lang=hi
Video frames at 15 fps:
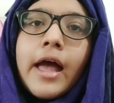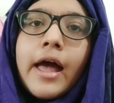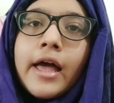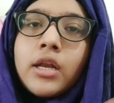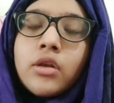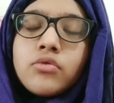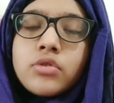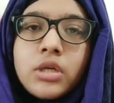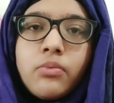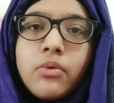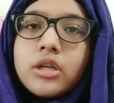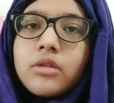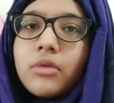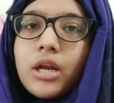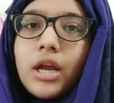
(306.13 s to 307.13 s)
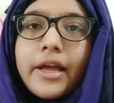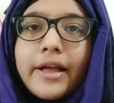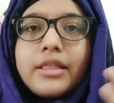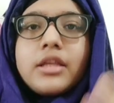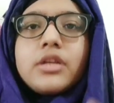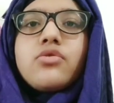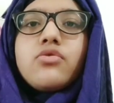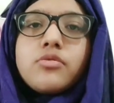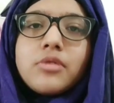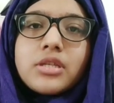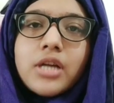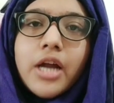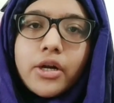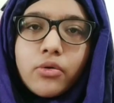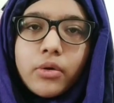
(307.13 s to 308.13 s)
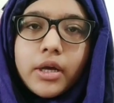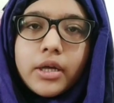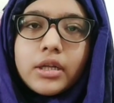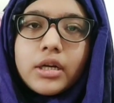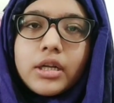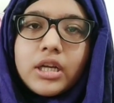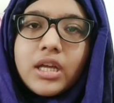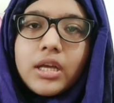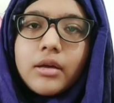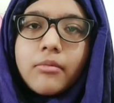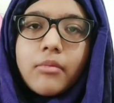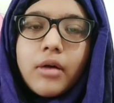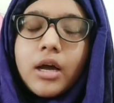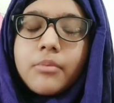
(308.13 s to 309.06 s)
एंड उसी वक्त मेरा हेल्थ इश्यूज़ भी स्टार्ट हो गया था ठीक है